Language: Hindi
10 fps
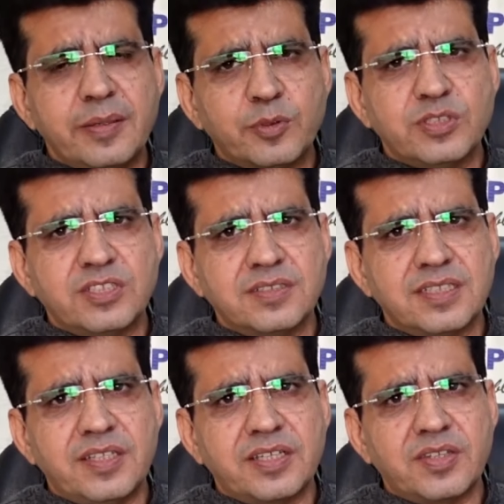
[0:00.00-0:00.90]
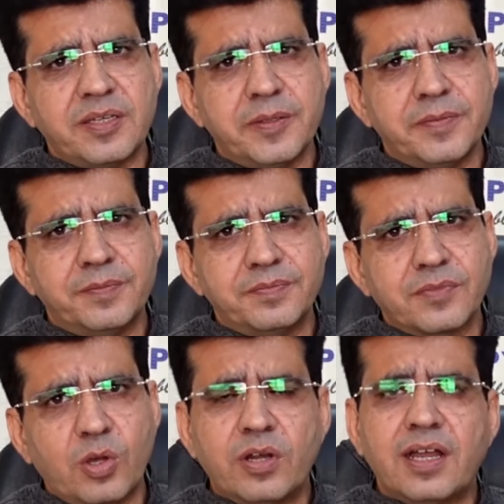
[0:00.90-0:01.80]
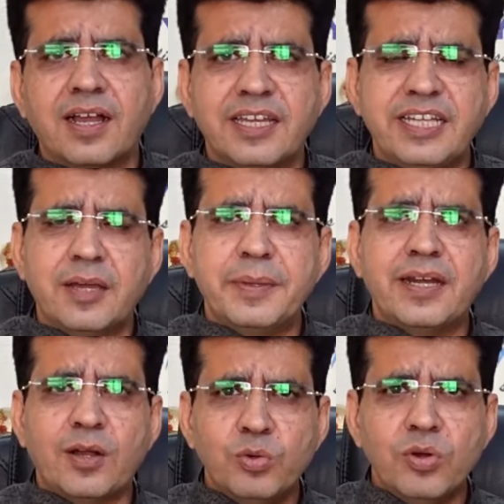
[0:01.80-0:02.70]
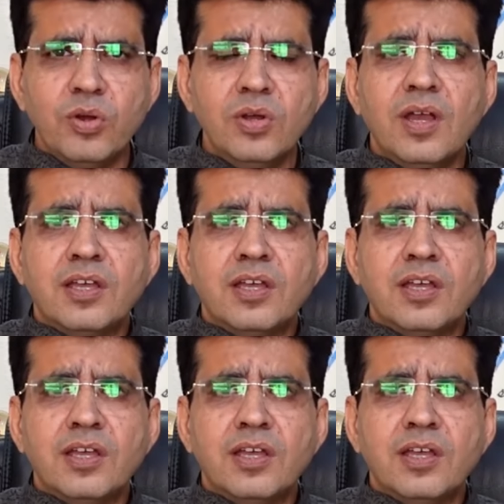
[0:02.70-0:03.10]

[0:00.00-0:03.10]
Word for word: की पोजीशन से देखते हैं और अगर यहाँ पे राहु हो